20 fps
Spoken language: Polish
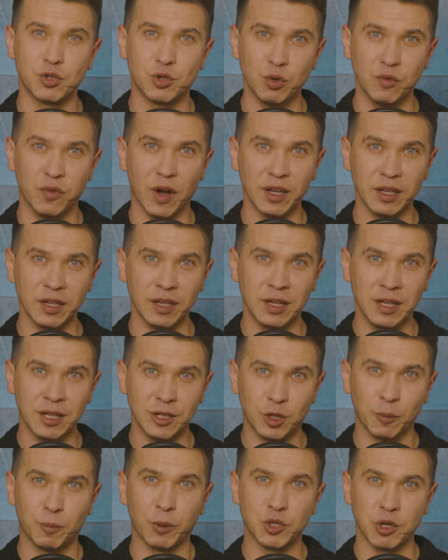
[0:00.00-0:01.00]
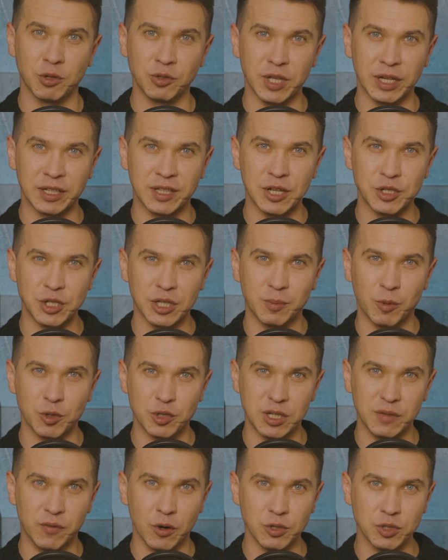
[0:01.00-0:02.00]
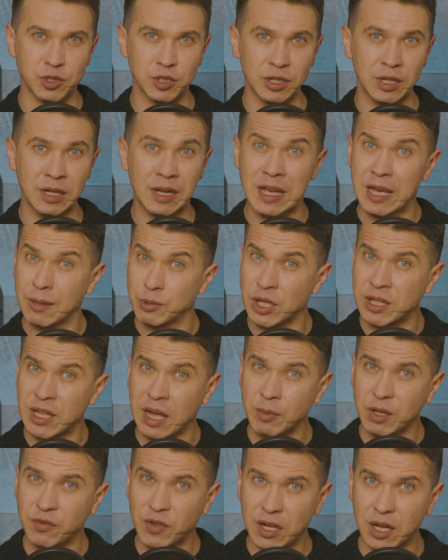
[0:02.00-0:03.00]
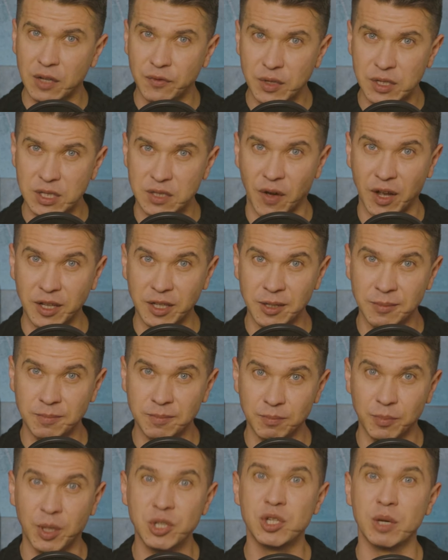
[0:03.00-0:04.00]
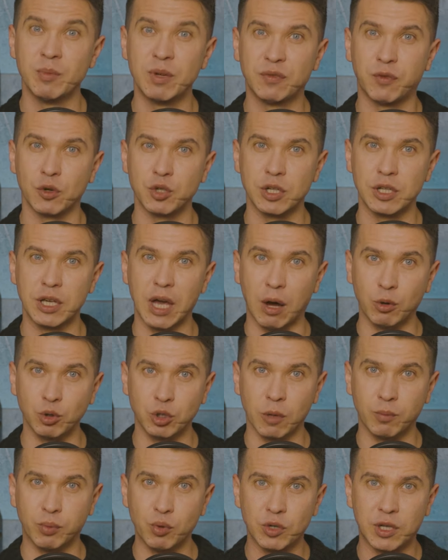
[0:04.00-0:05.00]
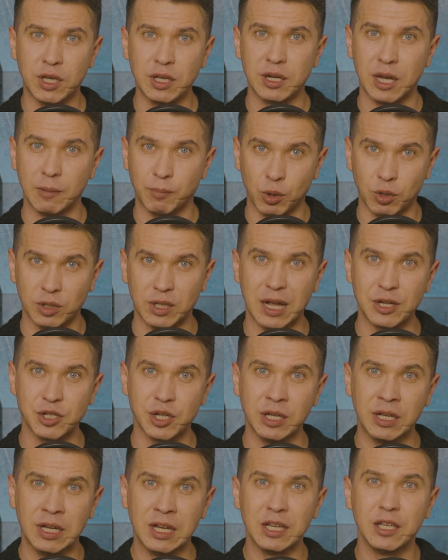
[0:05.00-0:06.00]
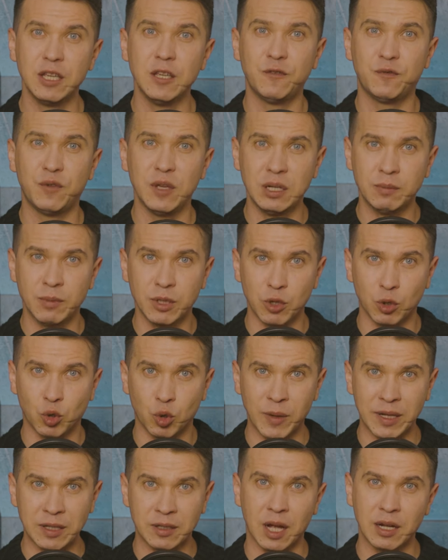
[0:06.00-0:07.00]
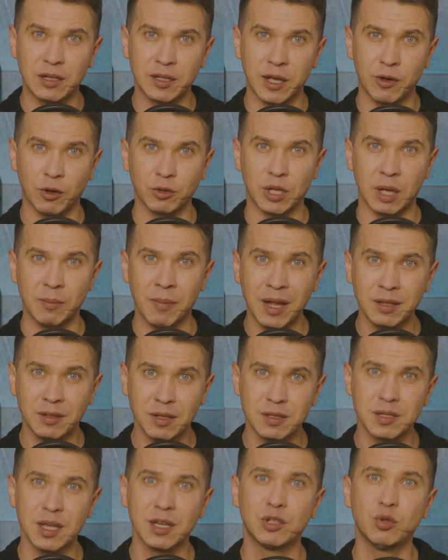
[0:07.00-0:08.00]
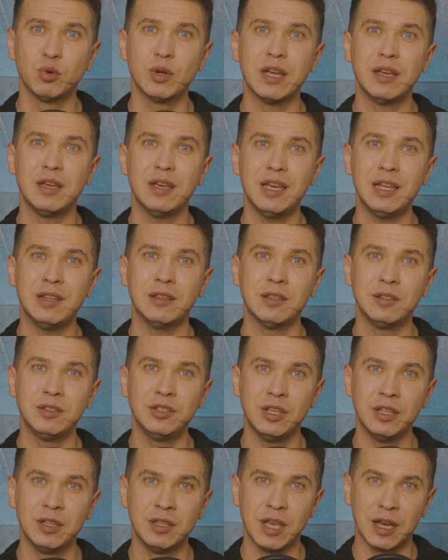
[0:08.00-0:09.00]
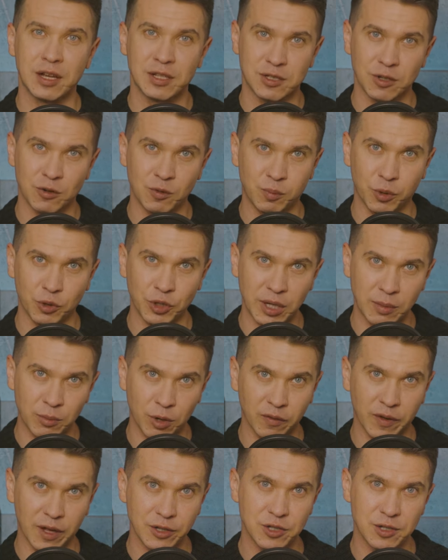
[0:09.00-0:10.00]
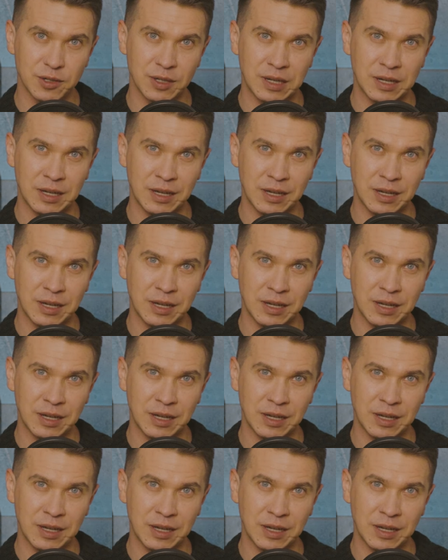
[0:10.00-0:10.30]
Czuwaj to początek naszych możliwości. Przed nami wiele wyzwań. Będziemy tworzyli audiobooki, reportaże i filmy dokumentalne o tematyce, której inni nie chcą podejmować.